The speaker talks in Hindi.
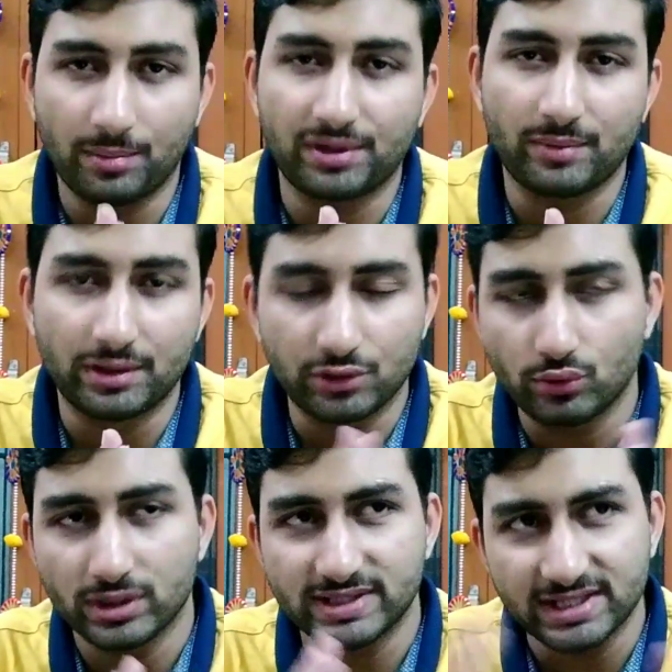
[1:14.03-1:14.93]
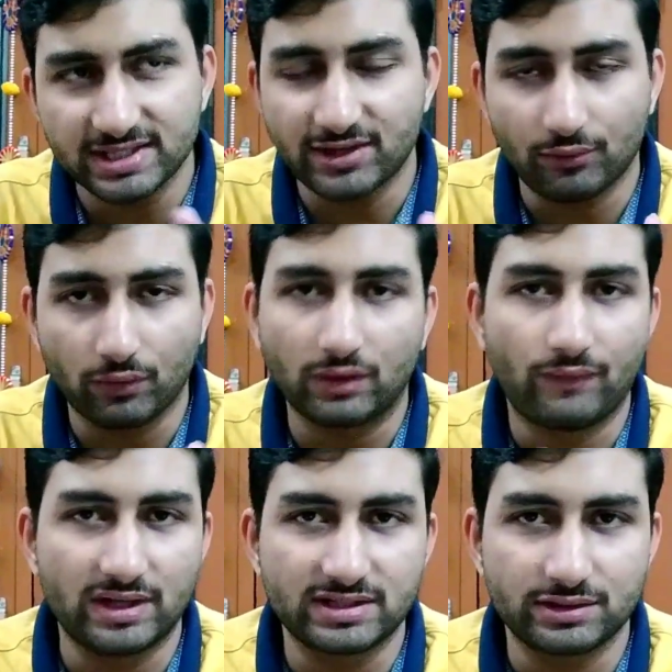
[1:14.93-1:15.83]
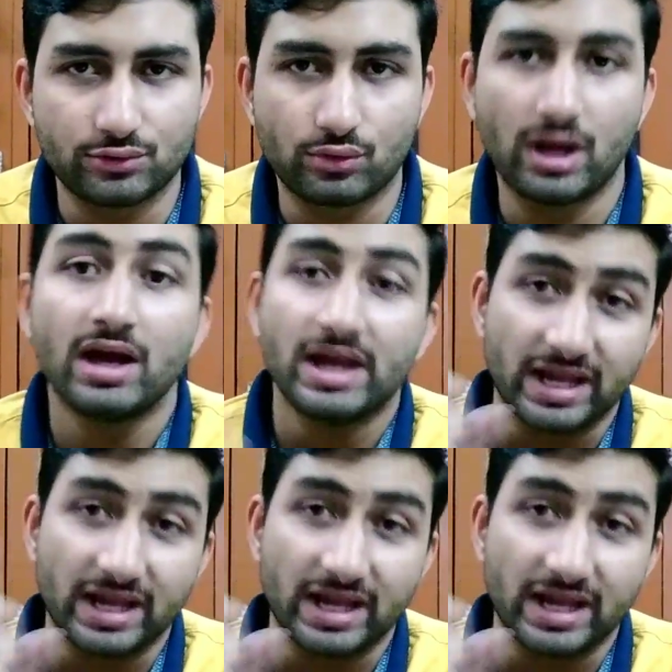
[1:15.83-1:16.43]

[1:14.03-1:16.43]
की बैटरी होगी 67 सेवन का फास्ट चार्जर होगा